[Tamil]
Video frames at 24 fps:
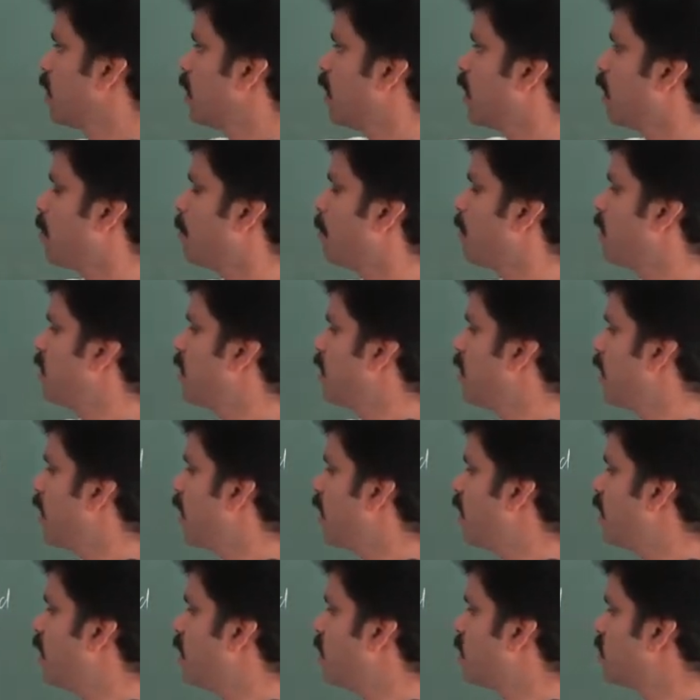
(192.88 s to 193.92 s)
அப்போ இதில்
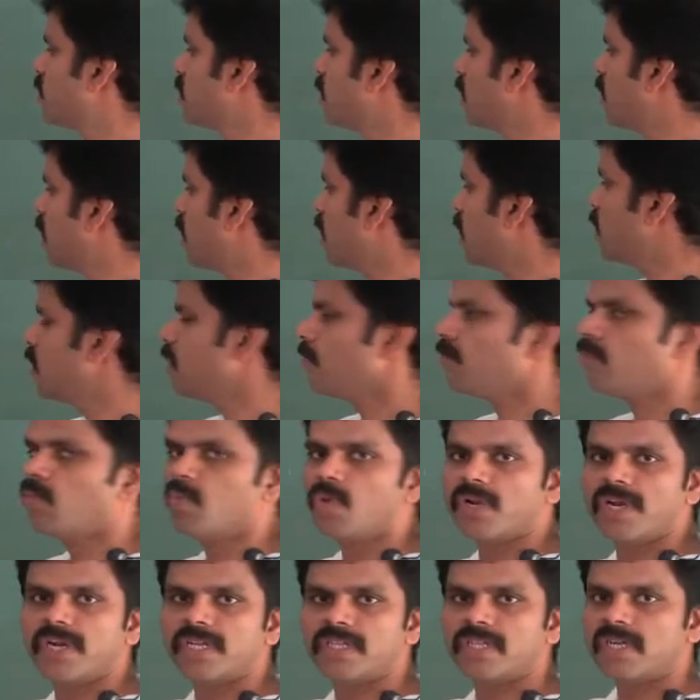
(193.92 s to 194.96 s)
ஏழு எடுத்துருக்கலாம் இதில்
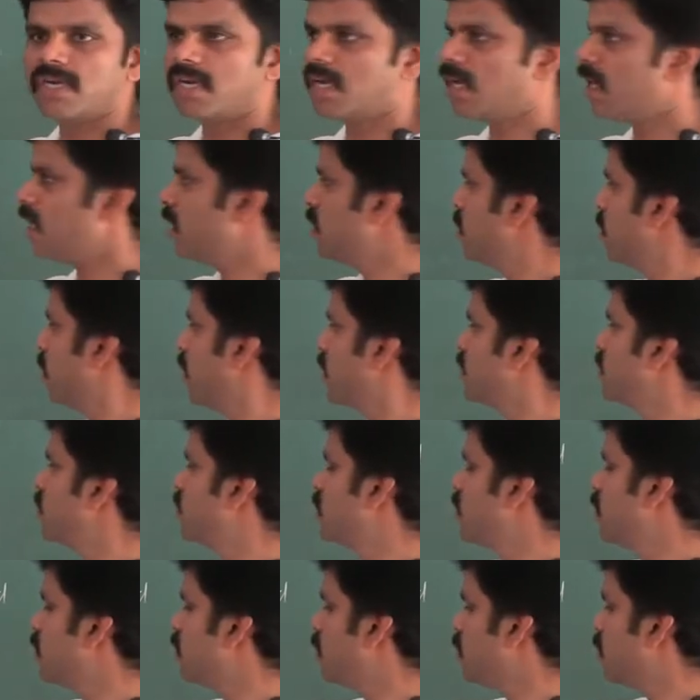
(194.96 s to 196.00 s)
மூணு எடுத்துருக்கலாம் இதில் அஞ்சு
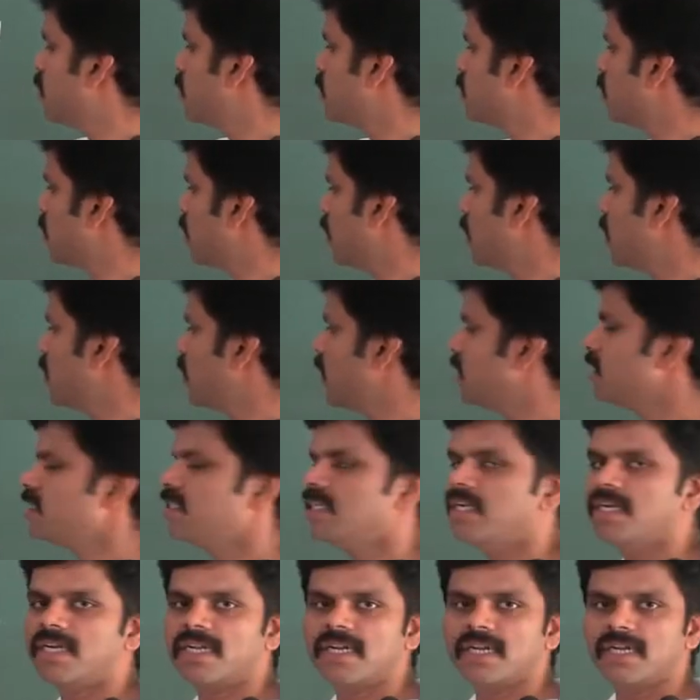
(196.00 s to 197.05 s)
லிட்டர் எடுத்துருக்கலாம் இதில் அஞ்சு
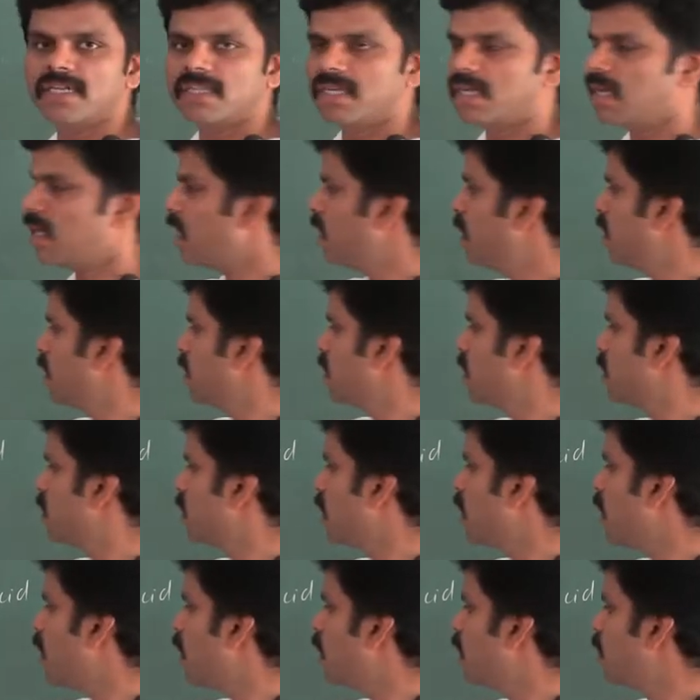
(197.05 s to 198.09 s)
லிட்டர் எடுத்துக்கலாம் இல்லை இதில்
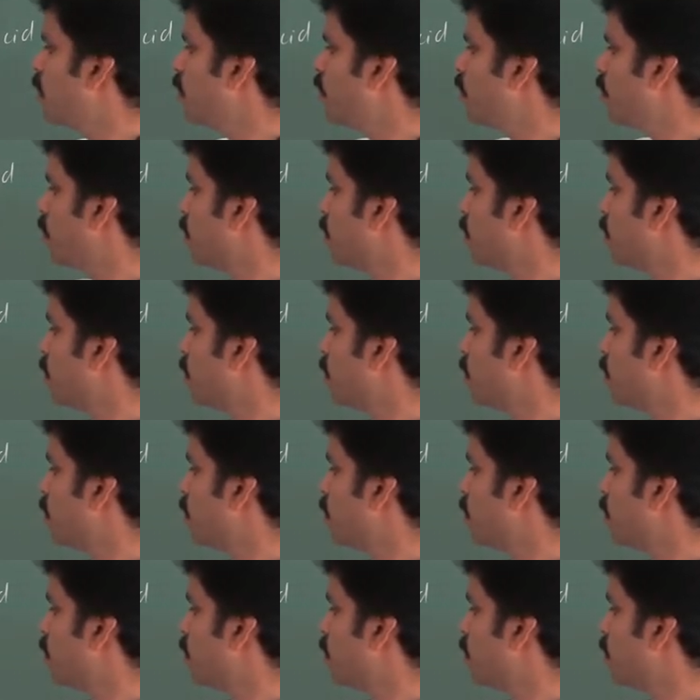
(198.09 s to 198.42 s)
நாலு லிட்டர்